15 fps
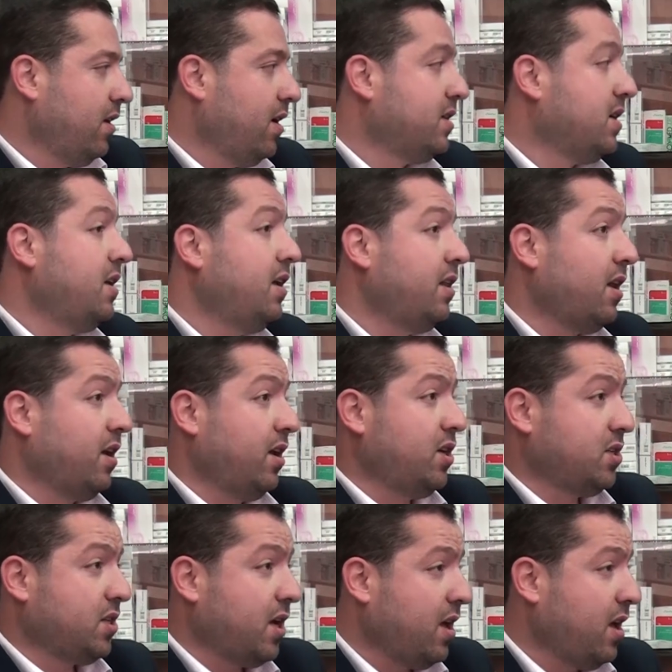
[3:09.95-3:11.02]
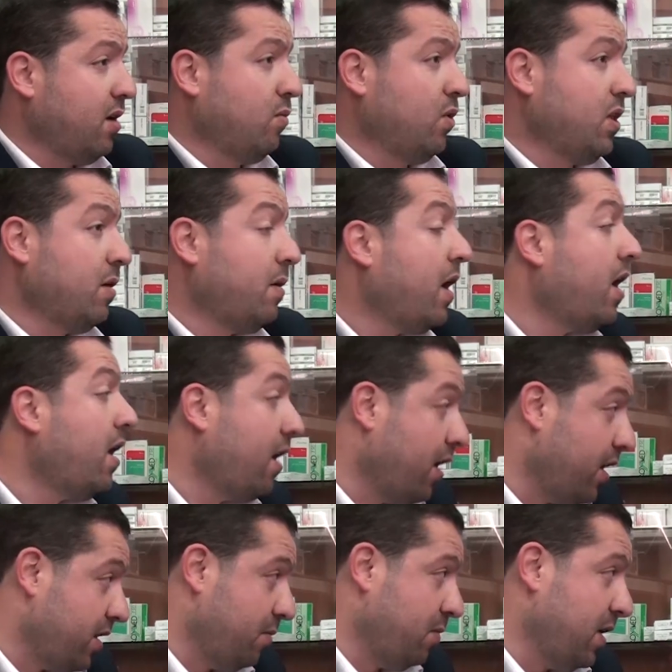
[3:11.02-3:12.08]
عشان يقدر يعيش حياه محترمه اقل
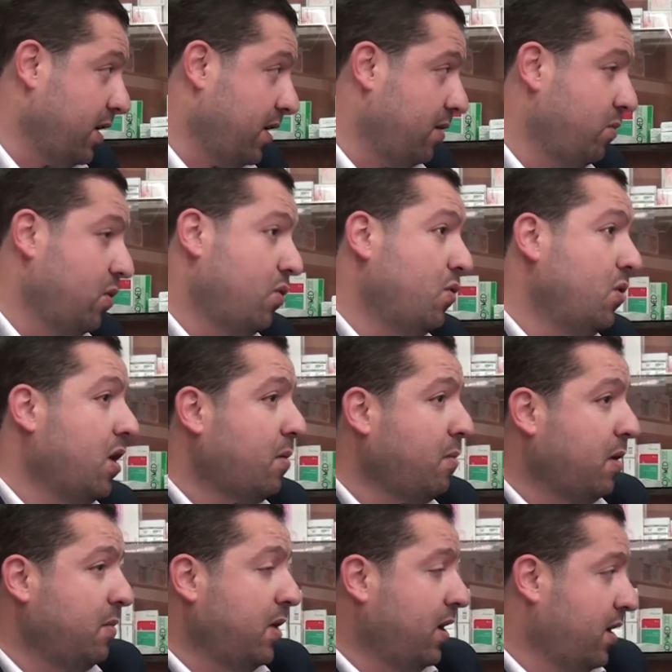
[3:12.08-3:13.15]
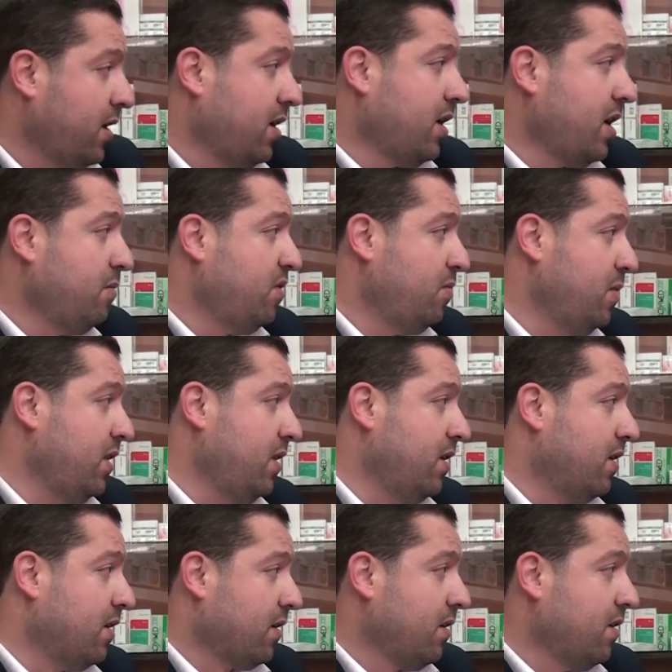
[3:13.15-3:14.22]
راتب نحكي بده يكون 400 ل 500
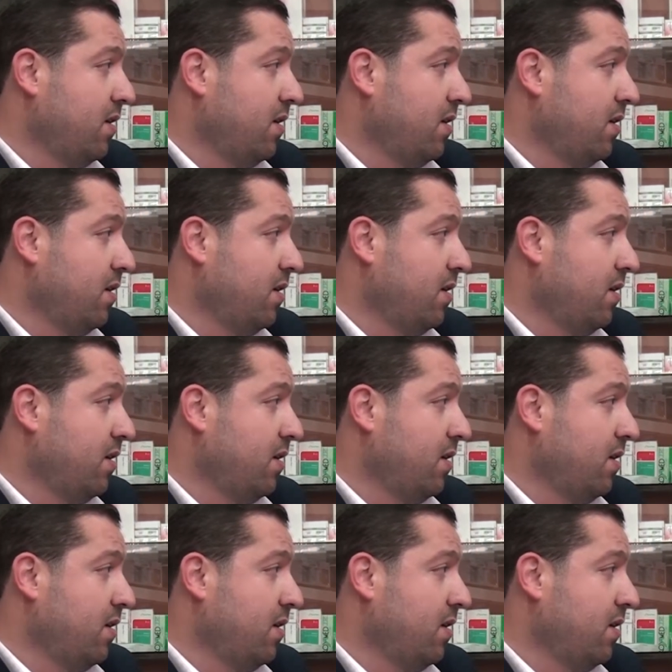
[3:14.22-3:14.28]
دينار